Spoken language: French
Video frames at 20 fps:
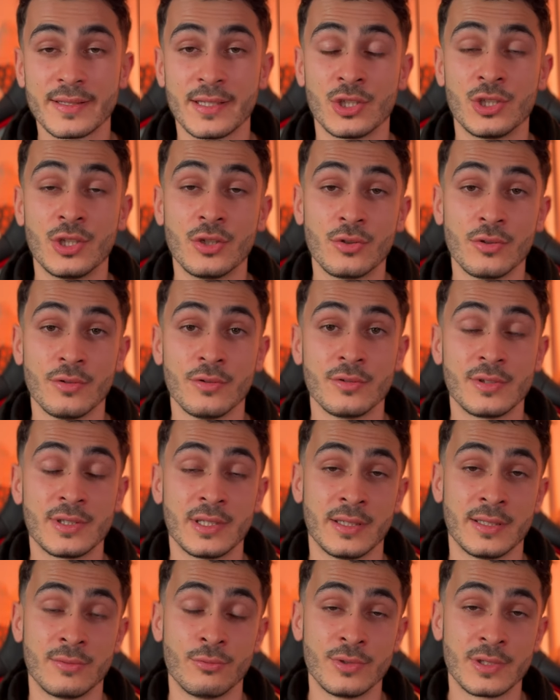sachez que
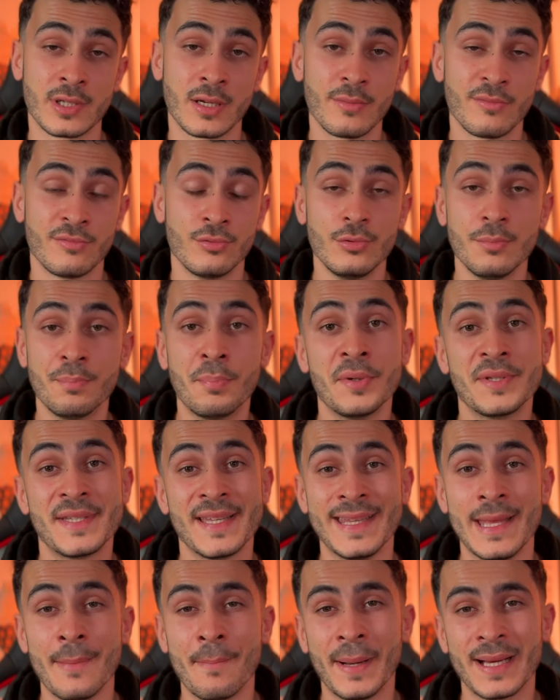c'est tout simple, vous ne
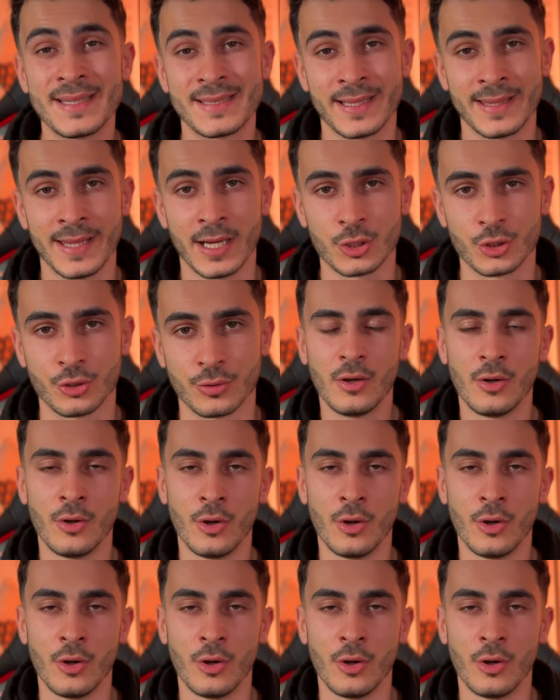possédez pas cet argent.